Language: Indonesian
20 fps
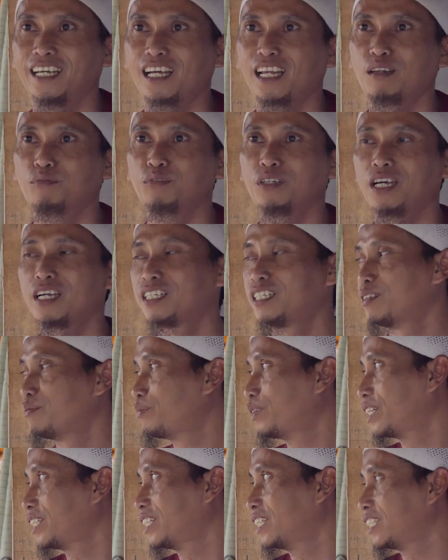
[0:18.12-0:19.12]
Alhamdulillah
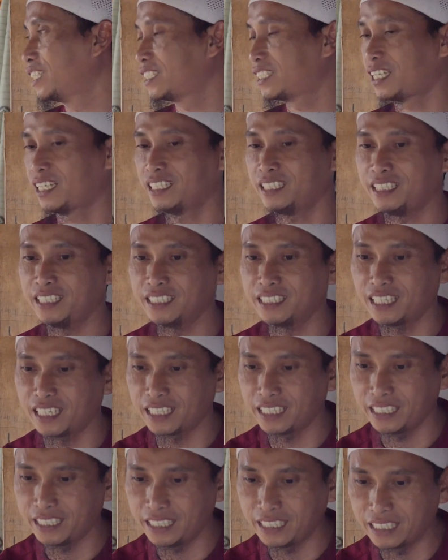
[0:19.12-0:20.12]
TPK kita ini
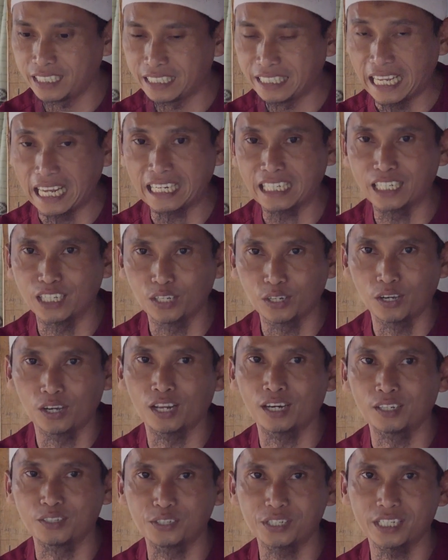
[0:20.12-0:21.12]
dari dari
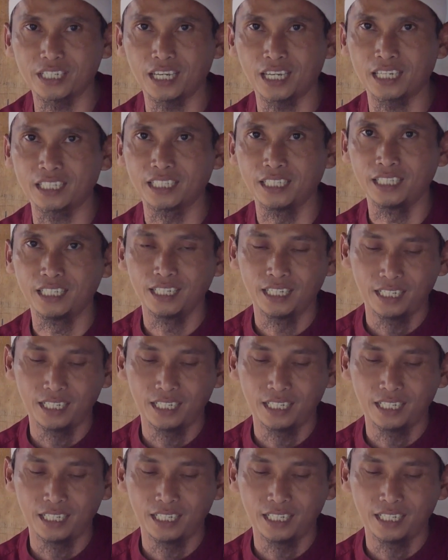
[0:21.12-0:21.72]
nol Ustadz.